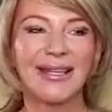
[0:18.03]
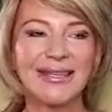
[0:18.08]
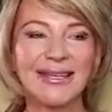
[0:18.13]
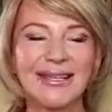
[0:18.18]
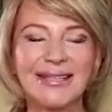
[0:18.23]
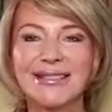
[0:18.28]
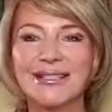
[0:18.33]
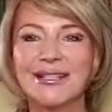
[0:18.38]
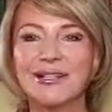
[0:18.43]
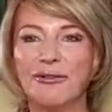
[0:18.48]

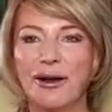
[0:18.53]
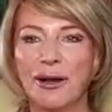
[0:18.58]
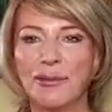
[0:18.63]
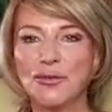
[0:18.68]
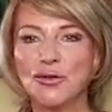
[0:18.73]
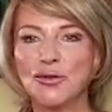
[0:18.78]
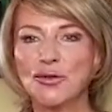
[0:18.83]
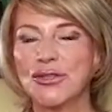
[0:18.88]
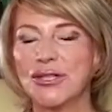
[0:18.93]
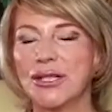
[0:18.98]
Если вам
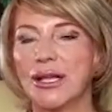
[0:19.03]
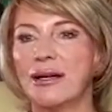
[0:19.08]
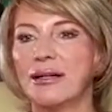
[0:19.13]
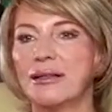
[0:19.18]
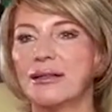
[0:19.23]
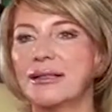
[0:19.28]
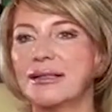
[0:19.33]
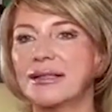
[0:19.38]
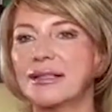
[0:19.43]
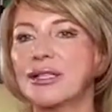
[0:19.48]
нужно
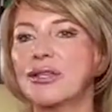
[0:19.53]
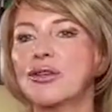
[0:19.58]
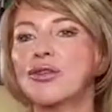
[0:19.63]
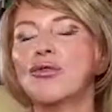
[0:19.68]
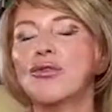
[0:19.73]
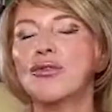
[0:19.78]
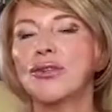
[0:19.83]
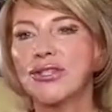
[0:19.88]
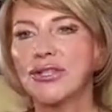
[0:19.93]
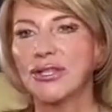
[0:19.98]

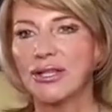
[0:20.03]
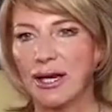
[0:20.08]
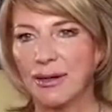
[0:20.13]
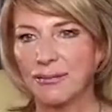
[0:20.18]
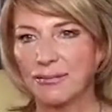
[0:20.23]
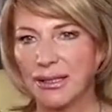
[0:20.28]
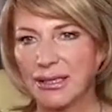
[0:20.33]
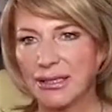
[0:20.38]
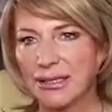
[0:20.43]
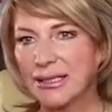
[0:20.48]
срочно
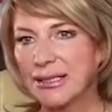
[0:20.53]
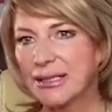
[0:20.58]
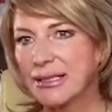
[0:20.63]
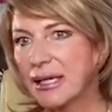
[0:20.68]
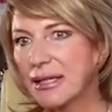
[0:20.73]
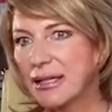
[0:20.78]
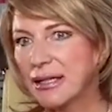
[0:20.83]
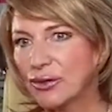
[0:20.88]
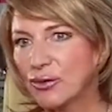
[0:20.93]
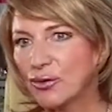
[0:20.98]
оплатить
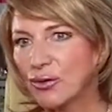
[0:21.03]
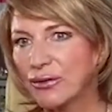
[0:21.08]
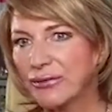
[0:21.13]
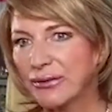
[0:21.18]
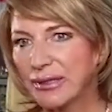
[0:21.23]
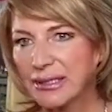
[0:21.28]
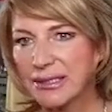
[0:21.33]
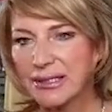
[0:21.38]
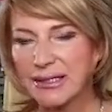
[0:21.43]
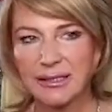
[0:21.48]
аренду
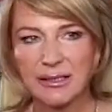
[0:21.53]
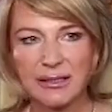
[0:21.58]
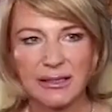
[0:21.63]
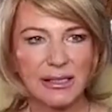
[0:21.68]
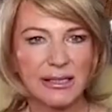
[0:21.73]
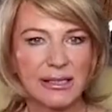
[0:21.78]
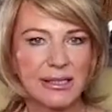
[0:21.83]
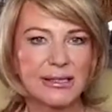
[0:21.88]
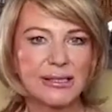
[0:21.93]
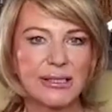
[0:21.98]
квартиры
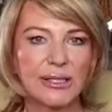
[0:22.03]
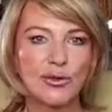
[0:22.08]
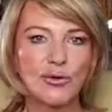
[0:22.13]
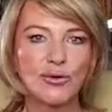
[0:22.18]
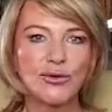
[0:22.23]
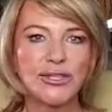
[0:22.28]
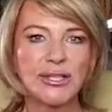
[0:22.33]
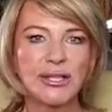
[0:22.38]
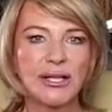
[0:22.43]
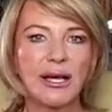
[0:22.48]
или
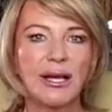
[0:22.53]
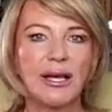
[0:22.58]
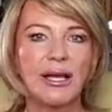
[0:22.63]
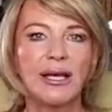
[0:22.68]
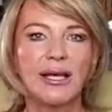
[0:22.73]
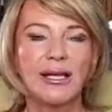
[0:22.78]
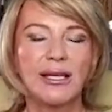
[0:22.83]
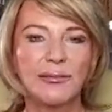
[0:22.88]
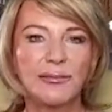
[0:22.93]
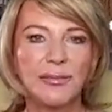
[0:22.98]
срочно
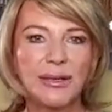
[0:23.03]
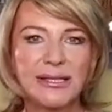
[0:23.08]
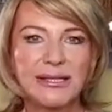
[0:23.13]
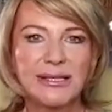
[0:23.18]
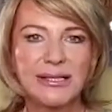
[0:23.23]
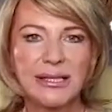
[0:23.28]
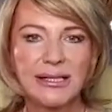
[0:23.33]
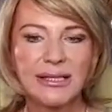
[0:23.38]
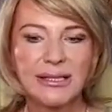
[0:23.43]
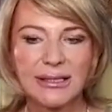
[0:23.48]
иметь
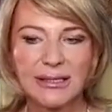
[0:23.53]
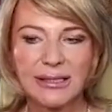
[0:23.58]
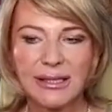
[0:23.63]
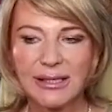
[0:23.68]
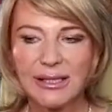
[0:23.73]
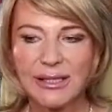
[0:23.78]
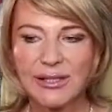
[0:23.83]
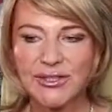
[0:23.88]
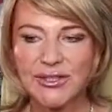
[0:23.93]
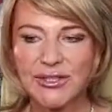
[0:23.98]
деньги на
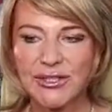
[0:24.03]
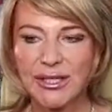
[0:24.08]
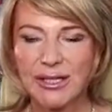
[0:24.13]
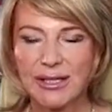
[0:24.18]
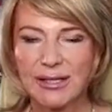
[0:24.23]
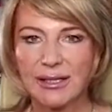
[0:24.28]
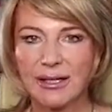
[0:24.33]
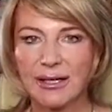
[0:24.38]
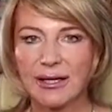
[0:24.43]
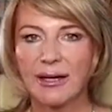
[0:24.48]

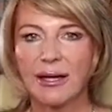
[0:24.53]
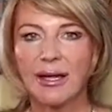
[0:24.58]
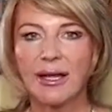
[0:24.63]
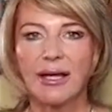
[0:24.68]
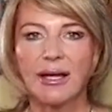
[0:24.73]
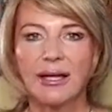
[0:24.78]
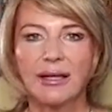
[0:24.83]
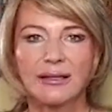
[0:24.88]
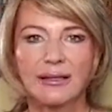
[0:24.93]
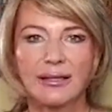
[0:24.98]
лечение,
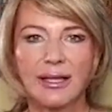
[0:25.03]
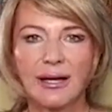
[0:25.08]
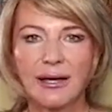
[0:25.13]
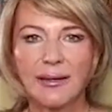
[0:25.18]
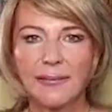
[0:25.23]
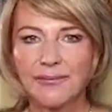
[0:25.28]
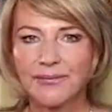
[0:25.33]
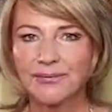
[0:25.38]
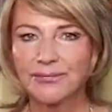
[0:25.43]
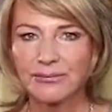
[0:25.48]

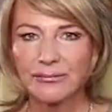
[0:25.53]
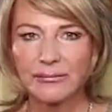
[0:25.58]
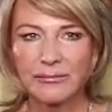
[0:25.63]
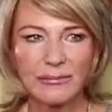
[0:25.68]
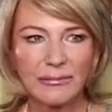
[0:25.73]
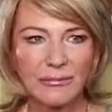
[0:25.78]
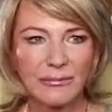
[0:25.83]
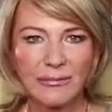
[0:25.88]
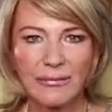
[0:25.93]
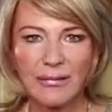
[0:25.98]
на
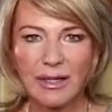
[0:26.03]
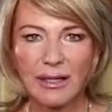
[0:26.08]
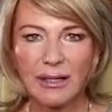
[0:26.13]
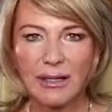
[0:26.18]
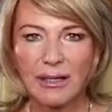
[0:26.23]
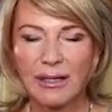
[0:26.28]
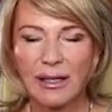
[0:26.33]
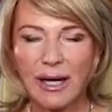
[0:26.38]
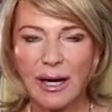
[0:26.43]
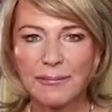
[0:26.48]

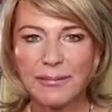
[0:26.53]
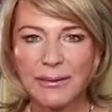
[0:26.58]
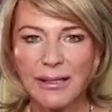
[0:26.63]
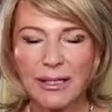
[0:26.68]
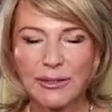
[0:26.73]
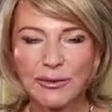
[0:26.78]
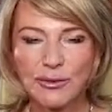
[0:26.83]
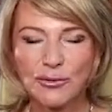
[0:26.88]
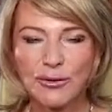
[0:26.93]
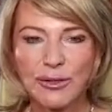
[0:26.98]

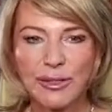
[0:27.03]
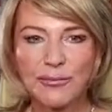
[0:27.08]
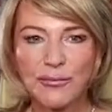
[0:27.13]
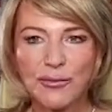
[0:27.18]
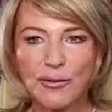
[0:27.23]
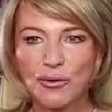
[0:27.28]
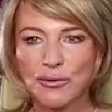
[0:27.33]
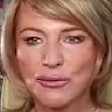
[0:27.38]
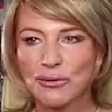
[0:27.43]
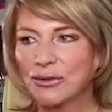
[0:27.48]
оплату
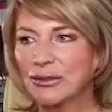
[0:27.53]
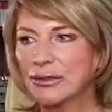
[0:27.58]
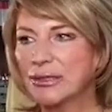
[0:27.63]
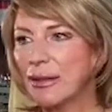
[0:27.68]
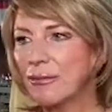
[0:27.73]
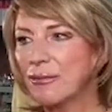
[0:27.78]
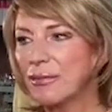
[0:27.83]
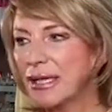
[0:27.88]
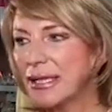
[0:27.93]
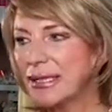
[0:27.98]
ребенка,
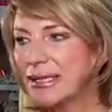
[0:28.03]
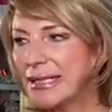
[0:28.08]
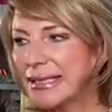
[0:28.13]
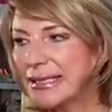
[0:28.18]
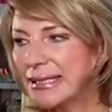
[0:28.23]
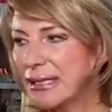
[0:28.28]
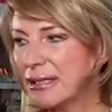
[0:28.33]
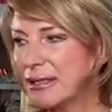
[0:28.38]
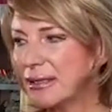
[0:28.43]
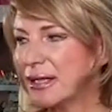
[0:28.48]
там
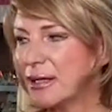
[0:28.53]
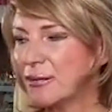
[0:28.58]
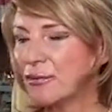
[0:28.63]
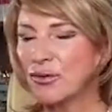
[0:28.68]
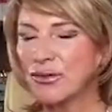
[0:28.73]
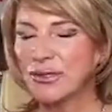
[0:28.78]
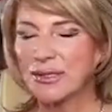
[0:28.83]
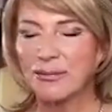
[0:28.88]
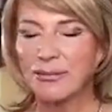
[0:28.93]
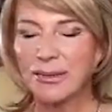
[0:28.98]
родители, не дай
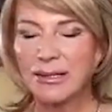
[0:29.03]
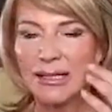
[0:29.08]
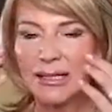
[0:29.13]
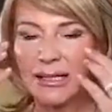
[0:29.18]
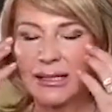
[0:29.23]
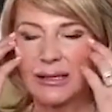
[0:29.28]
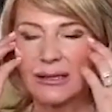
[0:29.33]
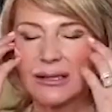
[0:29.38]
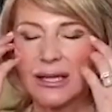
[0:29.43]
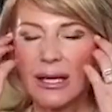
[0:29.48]
бог,
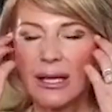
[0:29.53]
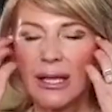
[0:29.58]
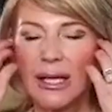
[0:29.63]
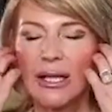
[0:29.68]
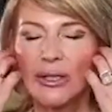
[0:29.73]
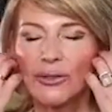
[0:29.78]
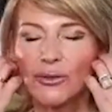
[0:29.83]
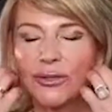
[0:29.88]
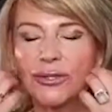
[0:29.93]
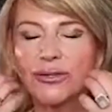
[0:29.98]
заболели, да,
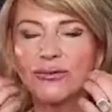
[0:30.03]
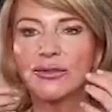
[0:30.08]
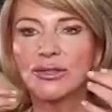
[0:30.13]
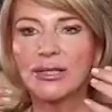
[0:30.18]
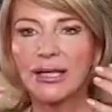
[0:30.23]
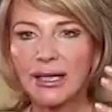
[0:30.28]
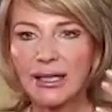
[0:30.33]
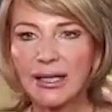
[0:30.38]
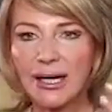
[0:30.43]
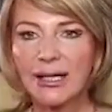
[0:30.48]
то есть вот
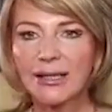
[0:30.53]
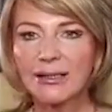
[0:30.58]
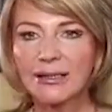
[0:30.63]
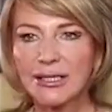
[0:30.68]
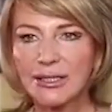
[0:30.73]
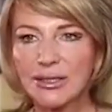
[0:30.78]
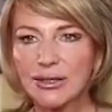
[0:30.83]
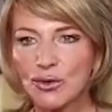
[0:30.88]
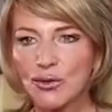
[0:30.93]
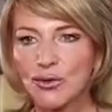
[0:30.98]
какая-то
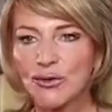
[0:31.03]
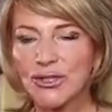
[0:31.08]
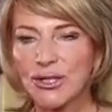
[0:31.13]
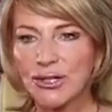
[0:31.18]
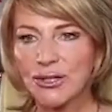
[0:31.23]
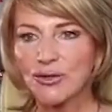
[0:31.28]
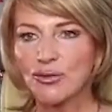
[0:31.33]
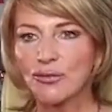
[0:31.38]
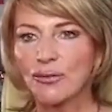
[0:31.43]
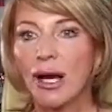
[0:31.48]

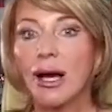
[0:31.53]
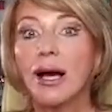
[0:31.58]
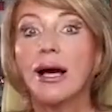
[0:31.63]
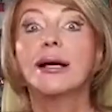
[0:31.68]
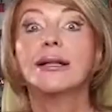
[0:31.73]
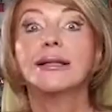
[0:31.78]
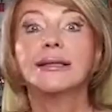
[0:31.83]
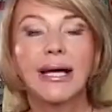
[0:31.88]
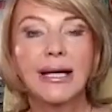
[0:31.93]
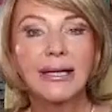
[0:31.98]
срочная сумма.
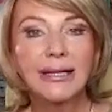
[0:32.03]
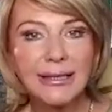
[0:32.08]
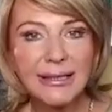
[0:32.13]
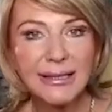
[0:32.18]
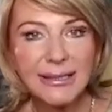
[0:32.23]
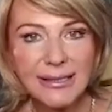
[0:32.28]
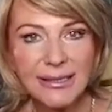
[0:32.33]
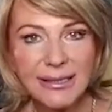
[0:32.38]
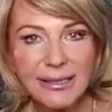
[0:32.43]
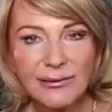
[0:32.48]
На
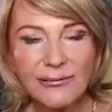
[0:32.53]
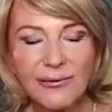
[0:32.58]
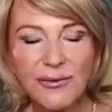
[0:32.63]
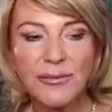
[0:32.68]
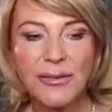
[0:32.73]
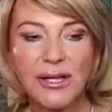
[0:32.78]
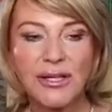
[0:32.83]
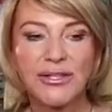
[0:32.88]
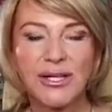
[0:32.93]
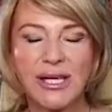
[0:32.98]
кредит вы
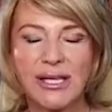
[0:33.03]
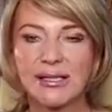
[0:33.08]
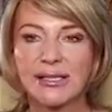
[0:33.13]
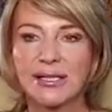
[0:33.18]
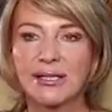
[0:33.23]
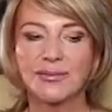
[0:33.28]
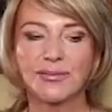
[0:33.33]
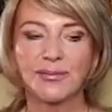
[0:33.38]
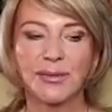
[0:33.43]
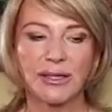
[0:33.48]
меня
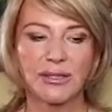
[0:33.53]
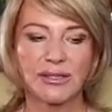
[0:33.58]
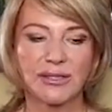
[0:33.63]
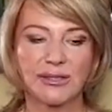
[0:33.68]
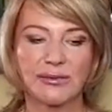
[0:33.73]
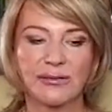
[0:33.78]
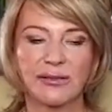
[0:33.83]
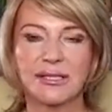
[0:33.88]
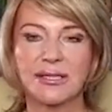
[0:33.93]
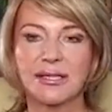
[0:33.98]
часто
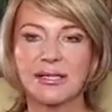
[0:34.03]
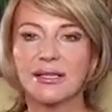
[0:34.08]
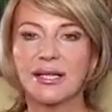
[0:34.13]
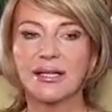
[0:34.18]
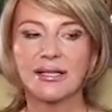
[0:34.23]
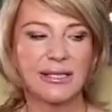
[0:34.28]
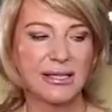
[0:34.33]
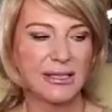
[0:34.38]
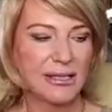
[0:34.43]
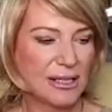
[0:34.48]
спрашиваете, да,
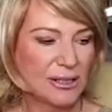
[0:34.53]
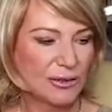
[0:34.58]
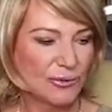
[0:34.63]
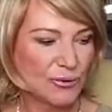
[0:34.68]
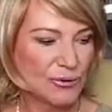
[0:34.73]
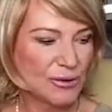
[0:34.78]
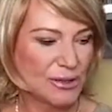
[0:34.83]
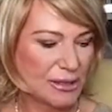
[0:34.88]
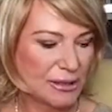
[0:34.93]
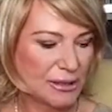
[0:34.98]
нету
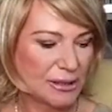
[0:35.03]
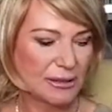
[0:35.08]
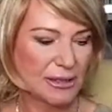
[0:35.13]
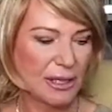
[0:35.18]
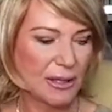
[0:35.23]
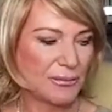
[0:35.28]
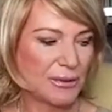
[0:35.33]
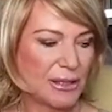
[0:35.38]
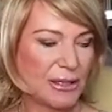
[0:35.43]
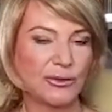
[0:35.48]
денег на
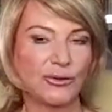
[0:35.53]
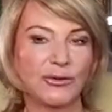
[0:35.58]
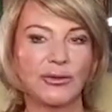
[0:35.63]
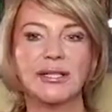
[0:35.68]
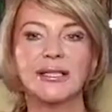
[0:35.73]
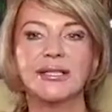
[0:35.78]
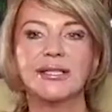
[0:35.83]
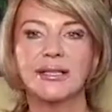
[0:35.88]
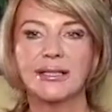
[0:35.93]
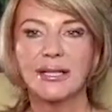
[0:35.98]
оплату
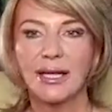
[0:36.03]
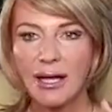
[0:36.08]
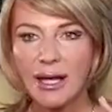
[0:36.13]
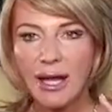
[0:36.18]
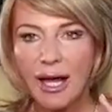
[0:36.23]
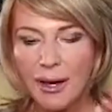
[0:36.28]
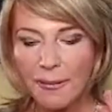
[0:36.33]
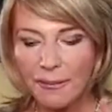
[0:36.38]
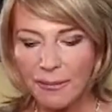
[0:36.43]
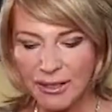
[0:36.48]
кредита.
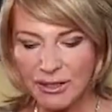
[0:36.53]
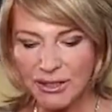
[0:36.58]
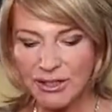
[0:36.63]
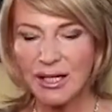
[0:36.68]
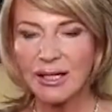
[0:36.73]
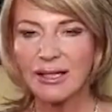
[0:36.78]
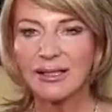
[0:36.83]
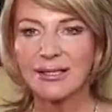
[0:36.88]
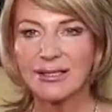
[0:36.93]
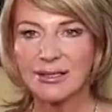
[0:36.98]

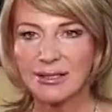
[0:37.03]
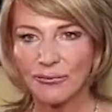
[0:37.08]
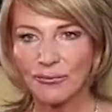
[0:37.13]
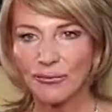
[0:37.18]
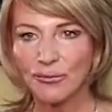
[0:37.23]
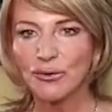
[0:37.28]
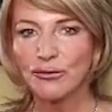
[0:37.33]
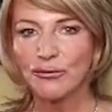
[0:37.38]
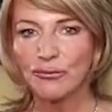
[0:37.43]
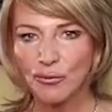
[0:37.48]
Пожалуйста,
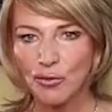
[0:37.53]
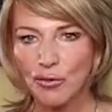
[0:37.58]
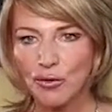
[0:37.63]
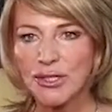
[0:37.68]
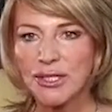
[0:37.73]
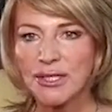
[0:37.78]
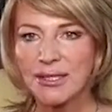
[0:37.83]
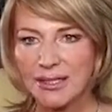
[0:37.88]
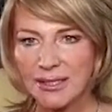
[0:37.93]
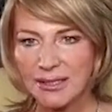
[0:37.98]
вот
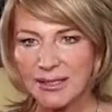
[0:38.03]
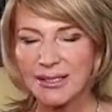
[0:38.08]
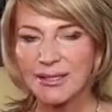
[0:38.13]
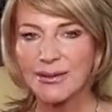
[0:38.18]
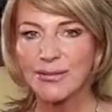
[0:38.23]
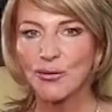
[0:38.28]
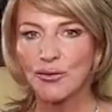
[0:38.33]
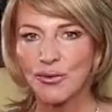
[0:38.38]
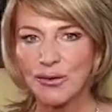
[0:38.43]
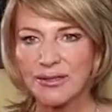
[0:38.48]
можете
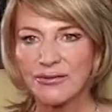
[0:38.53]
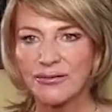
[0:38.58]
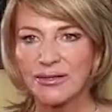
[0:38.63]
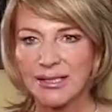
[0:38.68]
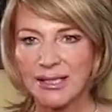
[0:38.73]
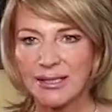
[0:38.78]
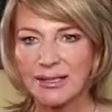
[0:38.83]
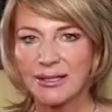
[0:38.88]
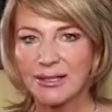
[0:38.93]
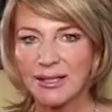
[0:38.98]
использовать
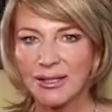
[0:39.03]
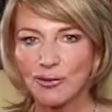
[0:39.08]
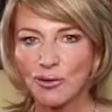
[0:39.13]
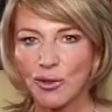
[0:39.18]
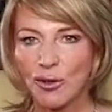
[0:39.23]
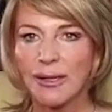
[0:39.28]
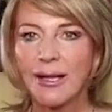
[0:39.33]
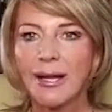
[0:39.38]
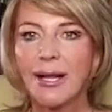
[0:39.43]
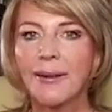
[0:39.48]
этот
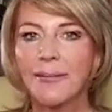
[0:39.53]
ритуал.